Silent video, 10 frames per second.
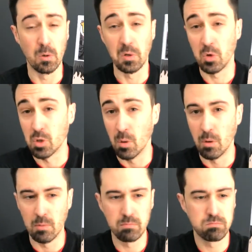
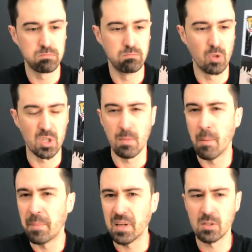incluso, no sé,
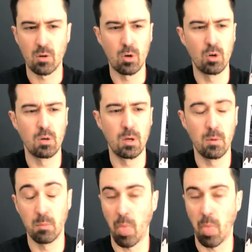Van Prestro, eh,